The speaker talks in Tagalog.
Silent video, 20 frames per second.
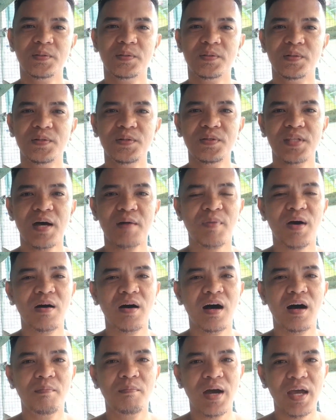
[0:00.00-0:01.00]
So yun
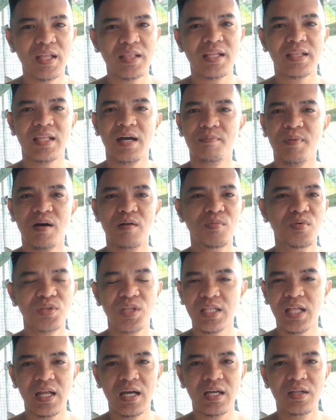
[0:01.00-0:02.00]
napakabait at
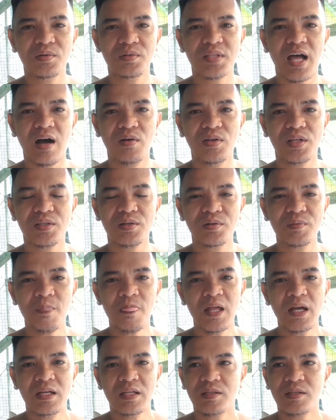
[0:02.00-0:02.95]
napakabuti talaga ng tao na to.